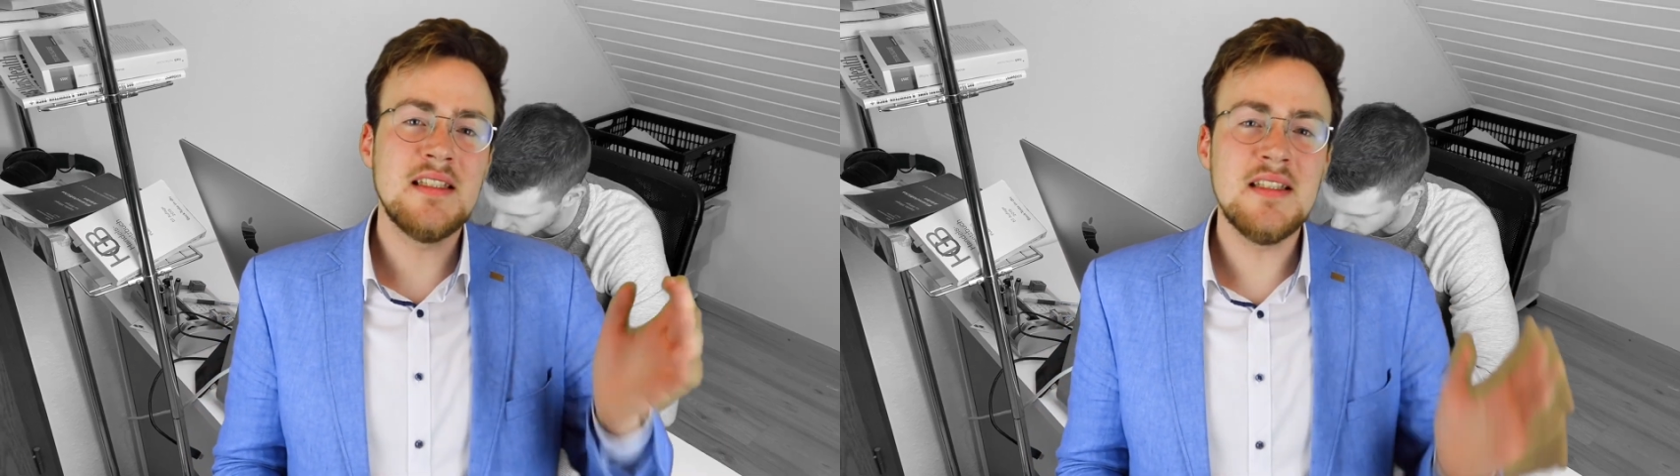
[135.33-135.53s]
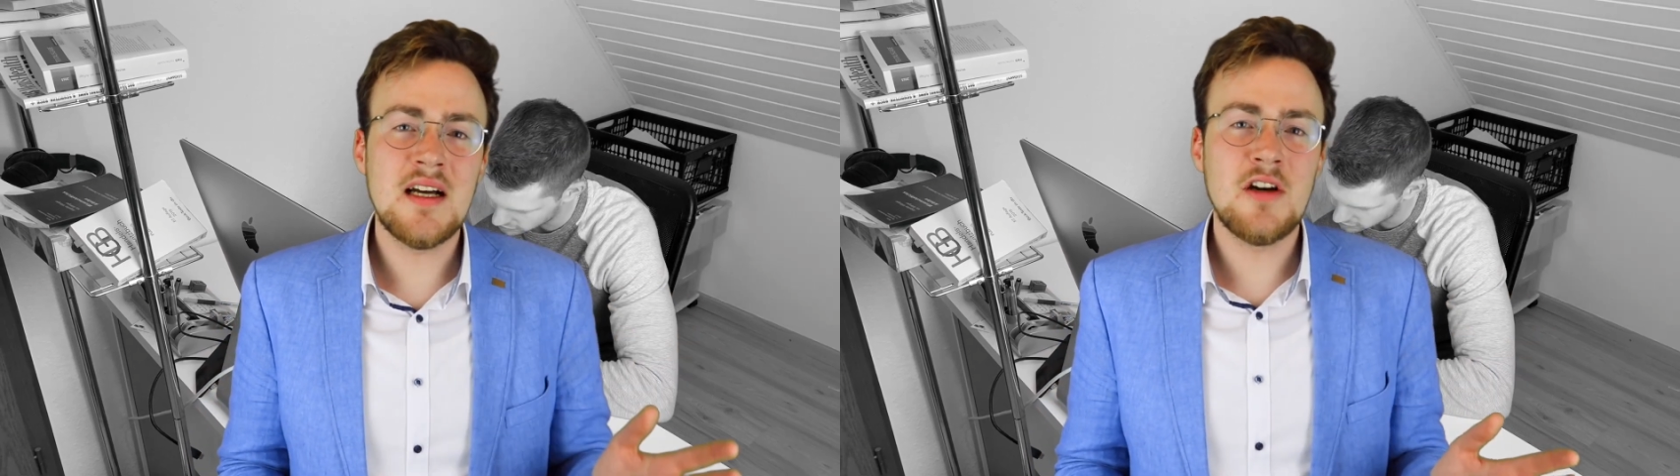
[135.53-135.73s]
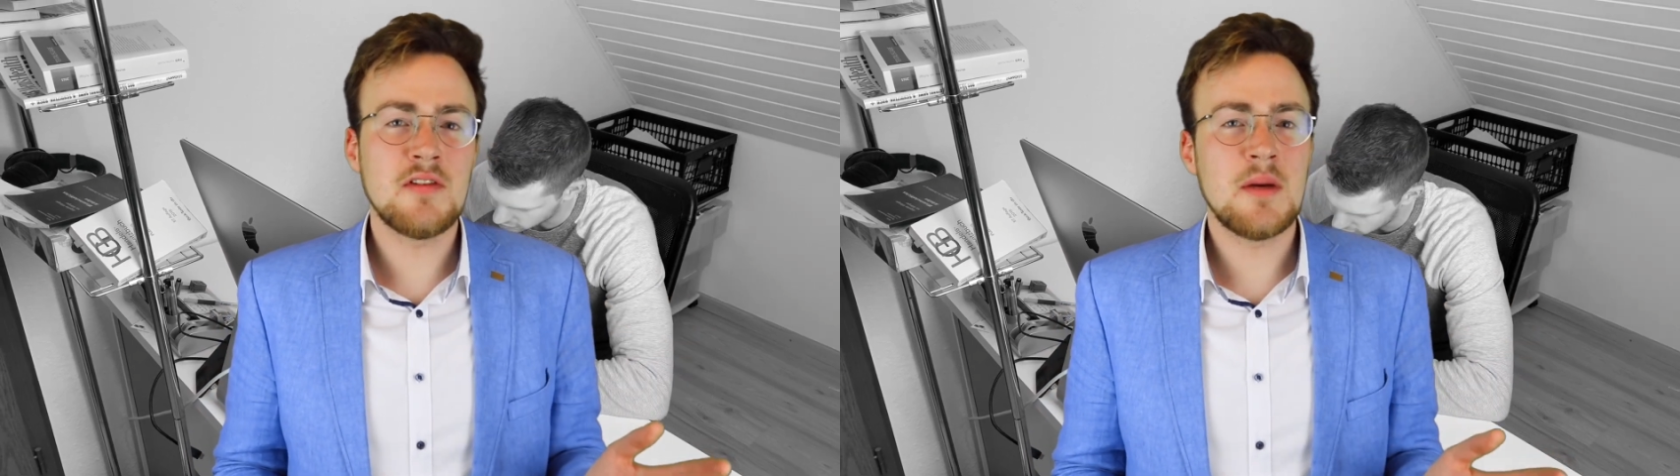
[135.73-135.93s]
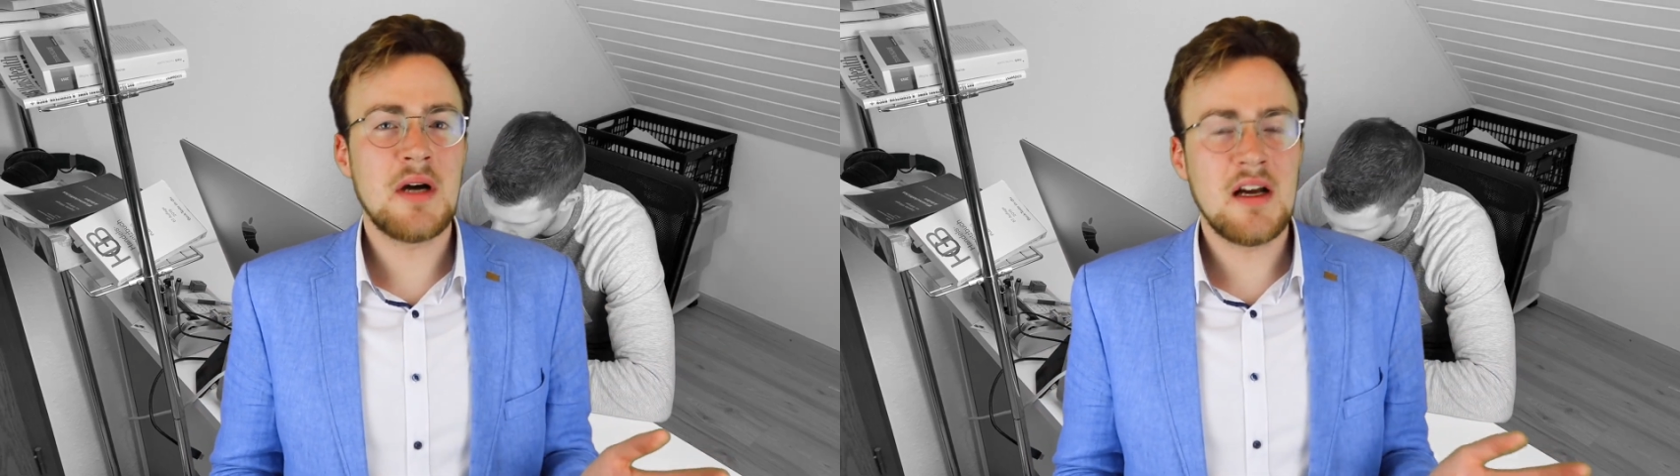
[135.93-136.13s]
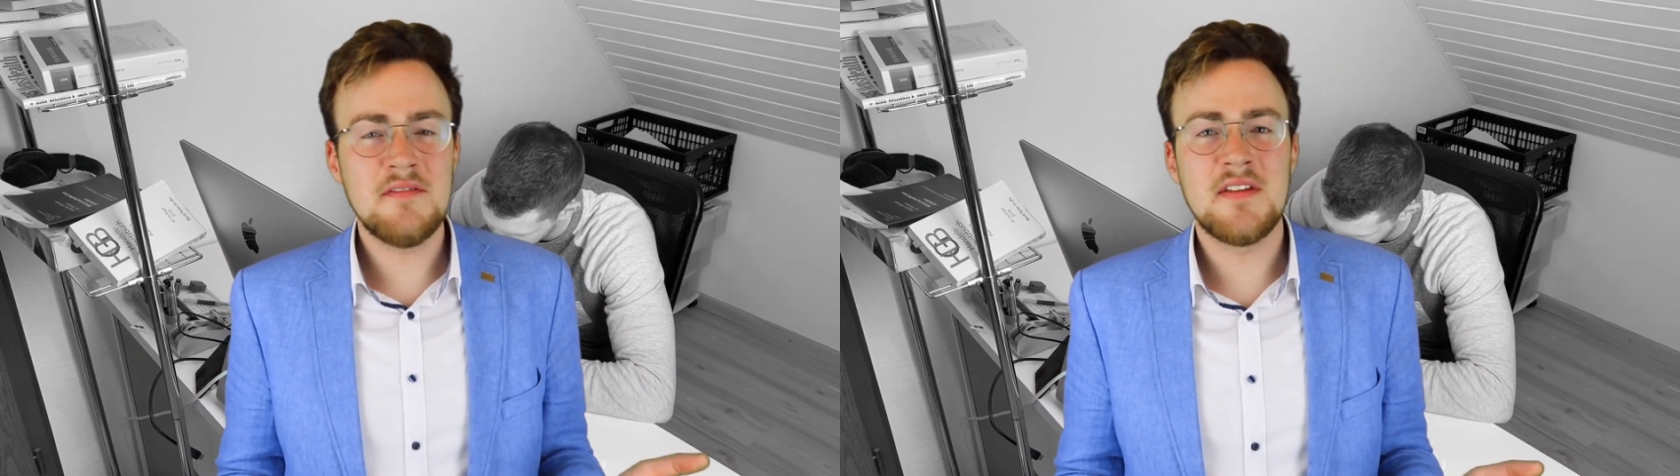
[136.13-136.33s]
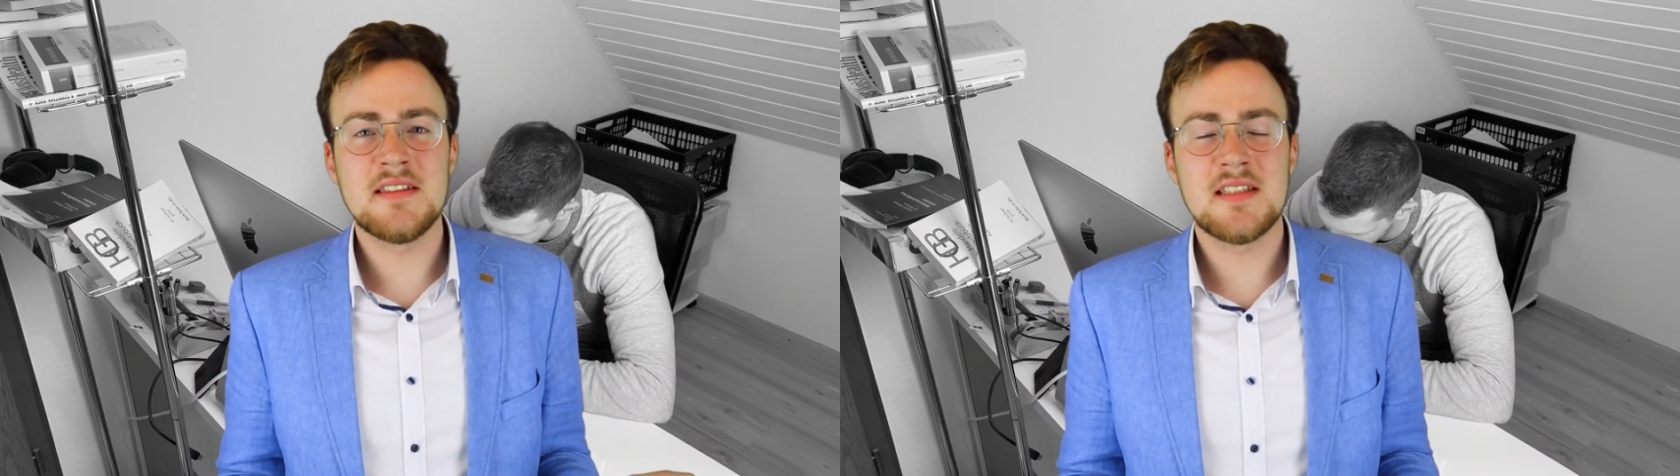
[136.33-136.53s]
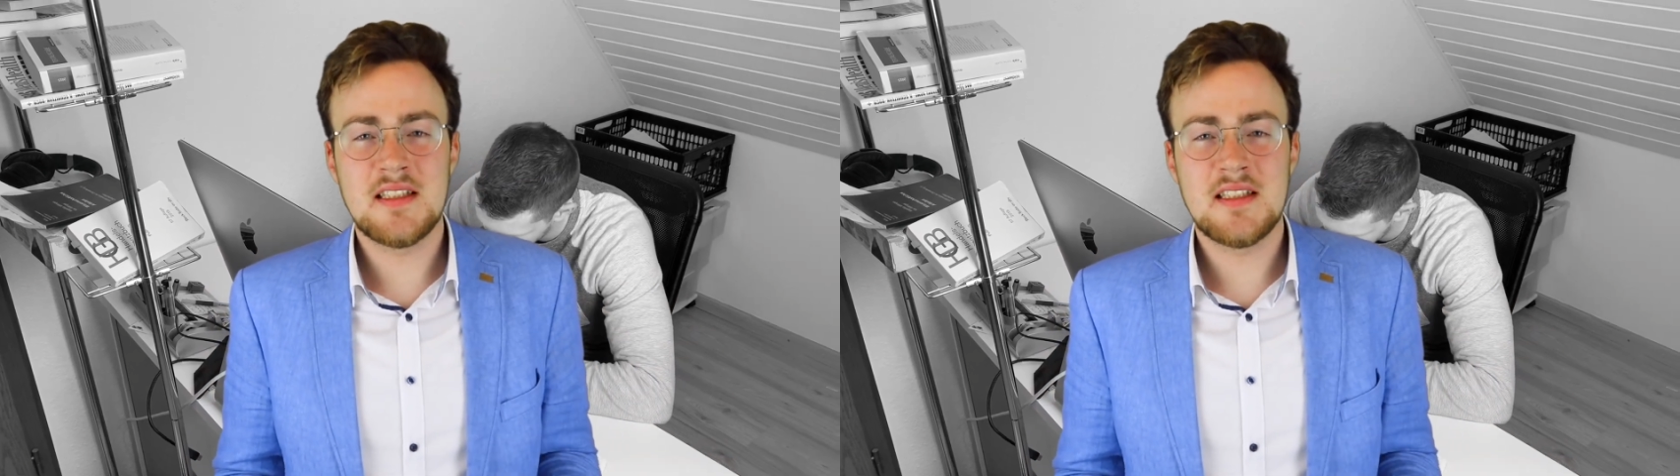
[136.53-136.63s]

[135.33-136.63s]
in der Aufgabe anfängst,